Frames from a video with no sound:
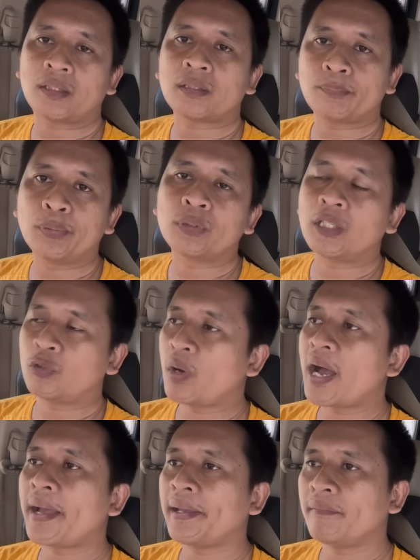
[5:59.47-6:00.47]
tersebut gitu
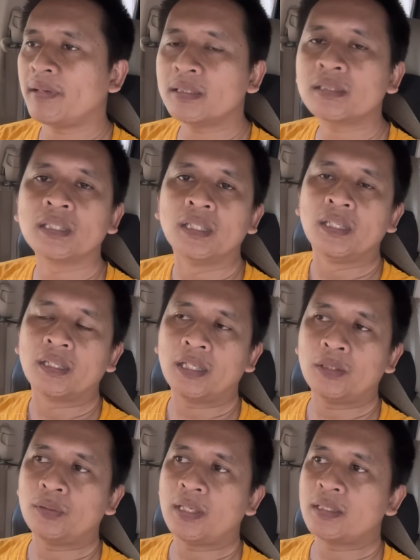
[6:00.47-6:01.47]
aibes
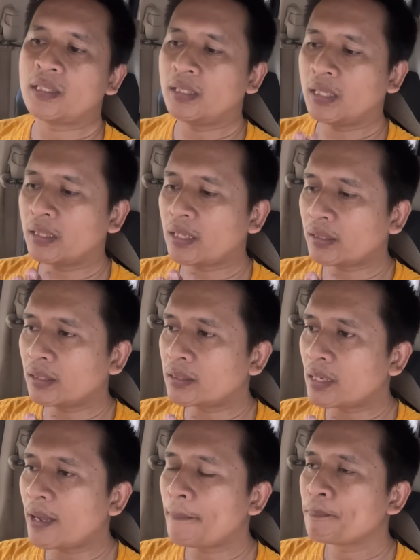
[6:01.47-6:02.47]
gitu ya jadi kita tidak